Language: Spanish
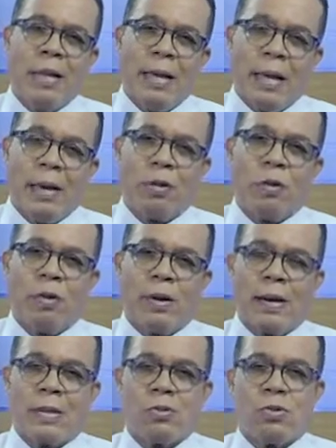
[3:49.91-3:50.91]
el
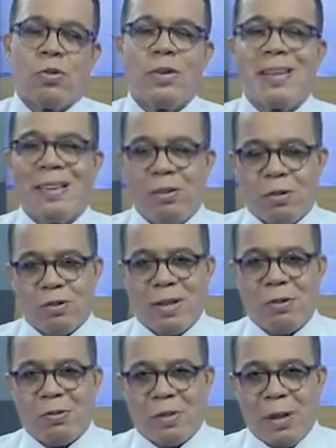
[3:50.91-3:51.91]
Congreso y en los
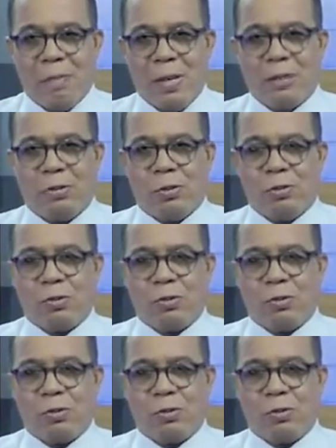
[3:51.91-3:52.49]
ayuntamientos